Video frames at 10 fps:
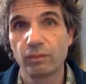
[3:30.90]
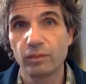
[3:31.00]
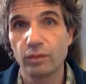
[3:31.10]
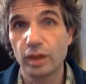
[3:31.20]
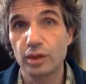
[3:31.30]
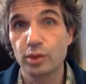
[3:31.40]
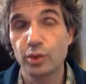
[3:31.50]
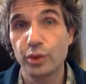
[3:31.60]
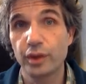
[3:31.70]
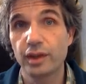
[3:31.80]
Dazu
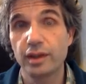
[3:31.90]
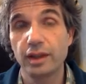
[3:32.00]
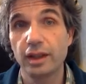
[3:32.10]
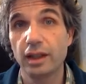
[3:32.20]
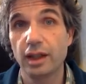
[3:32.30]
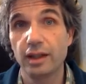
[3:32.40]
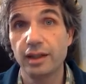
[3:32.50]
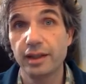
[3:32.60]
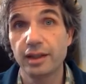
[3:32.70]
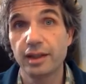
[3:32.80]
gehören in der Regel alle
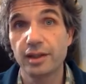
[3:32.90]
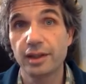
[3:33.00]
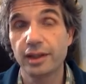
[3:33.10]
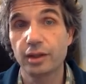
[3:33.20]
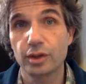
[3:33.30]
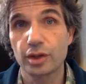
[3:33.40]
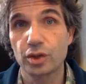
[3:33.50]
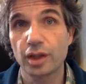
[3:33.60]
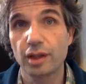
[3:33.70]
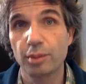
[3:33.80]
Header-Dateien aus der
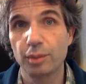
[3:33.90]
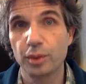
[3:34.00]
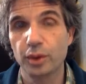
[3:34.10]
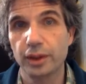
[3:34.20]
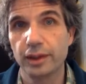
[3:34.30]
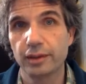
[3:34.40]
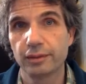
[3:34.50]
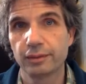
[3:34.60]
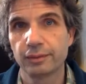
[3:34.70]
Standardbibliothek.